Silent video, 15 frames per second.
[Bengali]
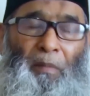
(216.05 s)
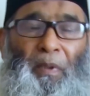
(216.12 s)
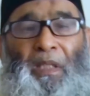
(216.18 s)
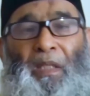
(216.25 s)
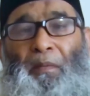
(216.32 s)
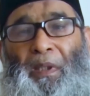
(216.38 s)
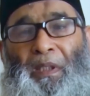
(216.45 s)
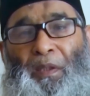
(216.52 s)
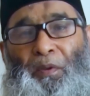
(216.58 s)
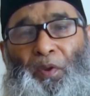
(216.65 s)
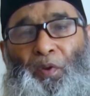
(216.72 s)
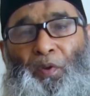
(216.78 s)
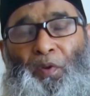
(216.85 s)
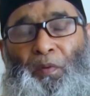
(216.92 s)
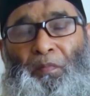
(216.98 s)
আমাদের মাঝে
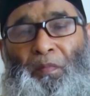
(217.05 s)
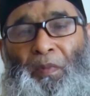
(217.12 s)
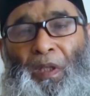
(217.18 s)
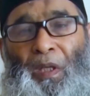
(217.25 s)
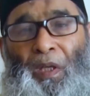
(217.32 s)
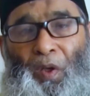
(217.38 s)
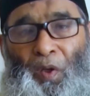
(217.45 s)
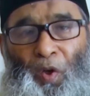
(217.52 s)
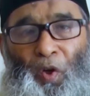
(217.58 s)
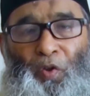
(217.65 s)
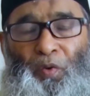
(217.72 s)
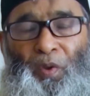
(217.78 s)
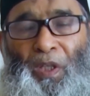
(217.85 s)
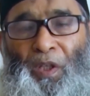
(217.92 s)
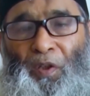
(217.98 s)
ওইরকম লোক
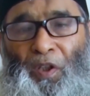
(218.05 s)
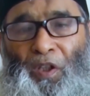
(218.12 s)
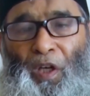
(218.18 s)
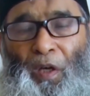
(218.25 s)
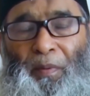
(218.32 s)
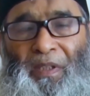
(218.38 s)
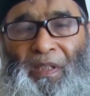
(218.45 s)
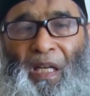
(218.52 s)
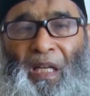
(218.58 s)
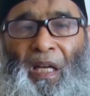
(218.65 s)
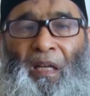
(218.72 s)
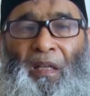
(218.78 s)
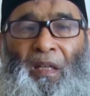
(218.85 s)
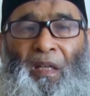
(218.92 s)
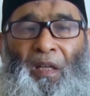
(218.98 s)
তৈরি হতে হবে
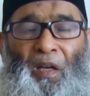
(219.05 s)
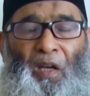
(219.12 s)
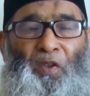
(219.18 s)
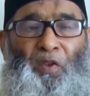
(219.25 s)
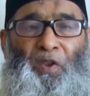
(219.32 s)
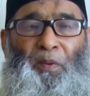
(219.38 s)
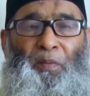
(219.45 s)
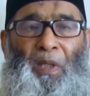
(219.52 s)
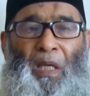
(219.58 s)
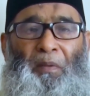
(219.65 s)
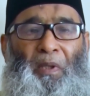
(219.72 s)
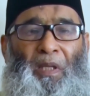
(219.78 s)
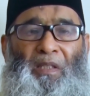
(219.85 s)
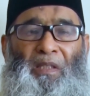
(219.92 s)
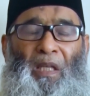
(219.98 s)
যারা হজরত
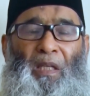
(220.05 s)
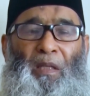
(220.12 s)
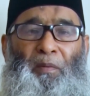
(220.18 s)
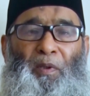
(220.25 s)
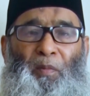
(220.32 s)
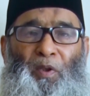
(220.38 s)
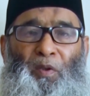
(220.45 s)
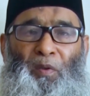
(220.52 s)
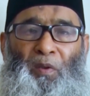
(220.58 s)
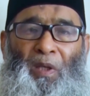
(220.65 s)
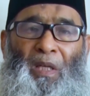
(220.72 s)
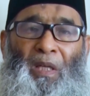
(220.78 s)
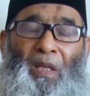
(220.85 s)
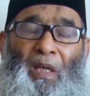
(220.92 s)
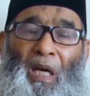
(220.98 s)
ইব্রাহিম আলাইসাল্লামের মতো
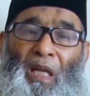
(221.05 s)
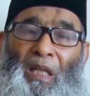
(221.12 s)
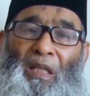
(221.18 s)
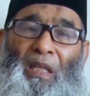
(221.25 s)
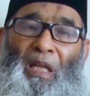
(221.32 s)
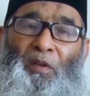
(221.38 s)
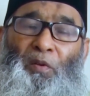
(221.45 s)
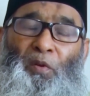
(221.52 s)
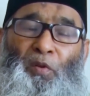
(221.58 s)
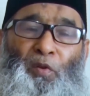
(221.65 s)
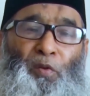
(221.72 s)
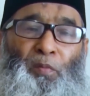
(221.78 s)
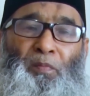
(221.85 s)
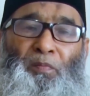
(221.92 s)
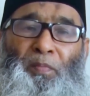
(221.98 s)
আল্লাহর
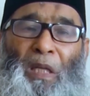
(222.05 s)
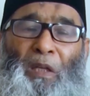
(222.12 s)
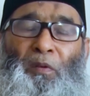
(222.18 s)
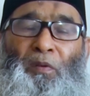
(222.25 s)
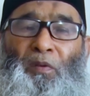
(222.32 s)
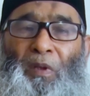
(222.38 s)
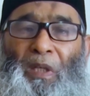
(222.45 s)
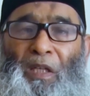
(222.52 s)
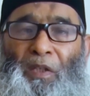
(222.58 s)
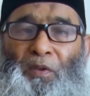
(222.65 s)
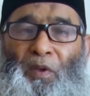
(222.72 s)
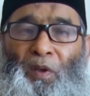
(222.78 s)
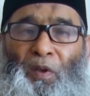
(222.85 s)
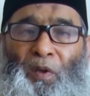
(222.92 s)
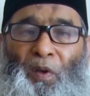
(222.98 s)
হুকুম পালন করার
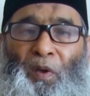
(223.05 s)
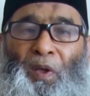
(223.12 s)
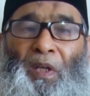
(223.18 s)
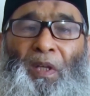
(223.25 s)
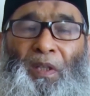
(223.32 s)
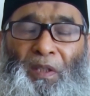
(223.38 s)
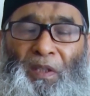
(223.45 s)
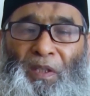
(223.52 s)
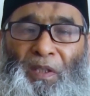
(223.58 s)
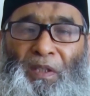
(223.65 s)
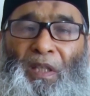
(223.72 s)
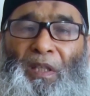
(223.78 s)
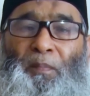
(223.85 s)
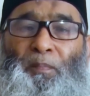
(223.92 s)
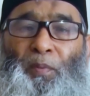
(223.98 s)
জন্য
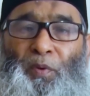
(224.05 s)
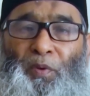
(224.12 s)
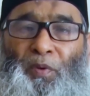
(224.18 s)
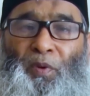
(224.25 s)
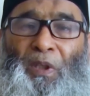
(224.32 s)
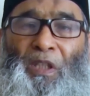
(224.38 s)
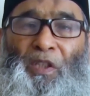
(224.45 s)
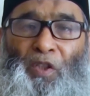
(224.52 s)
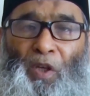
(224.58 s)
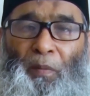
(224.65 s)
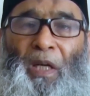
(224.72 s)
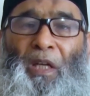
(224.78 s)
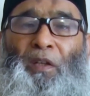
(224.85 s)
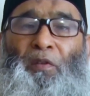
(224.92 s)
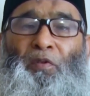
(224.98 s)
নিজের পুত্রকে
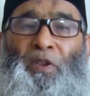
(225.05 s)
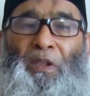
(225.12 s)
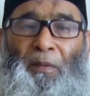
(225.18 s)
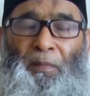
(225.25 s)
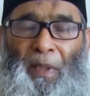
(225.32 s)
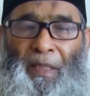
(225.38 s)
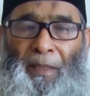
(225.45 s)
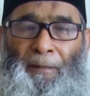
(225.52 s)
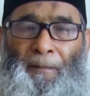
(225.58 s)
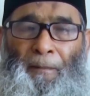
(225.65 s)
জবাই করতে পারে